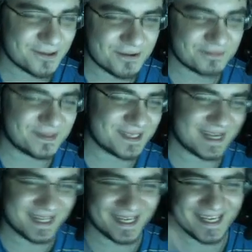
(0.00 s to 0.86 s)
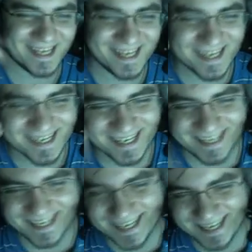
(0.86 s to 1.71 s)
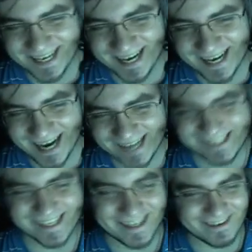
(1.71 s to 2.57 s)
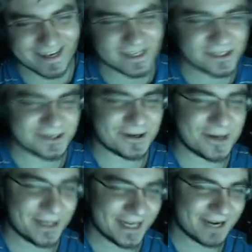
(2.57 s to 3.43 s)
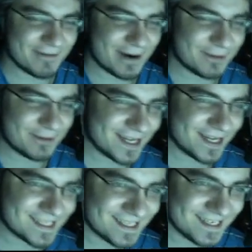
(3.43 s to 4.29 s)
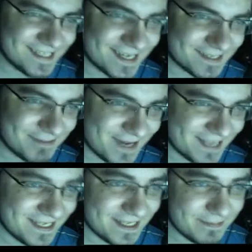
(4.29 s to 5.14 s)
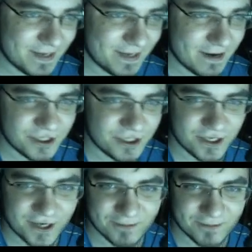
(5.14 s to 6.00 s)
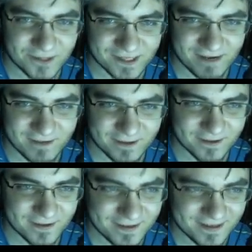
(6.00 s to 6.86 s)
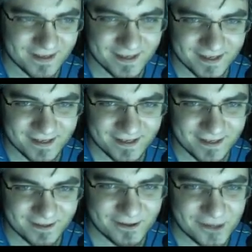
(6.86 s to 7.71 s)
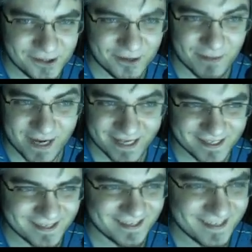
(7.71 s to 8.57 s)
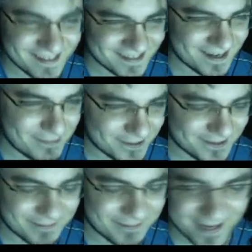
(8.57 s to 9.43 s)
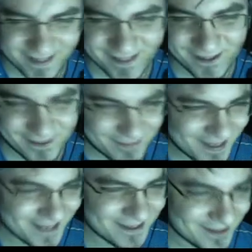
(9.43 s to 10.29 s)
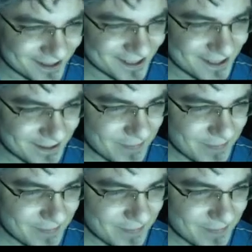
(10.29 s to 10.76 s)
пацаны. А еще говорят, что играя в Outlast нельзя разбогатеть. Теперь я вообще никому не завидую. Кто еще, блядь, заработал 5000 рублей только что?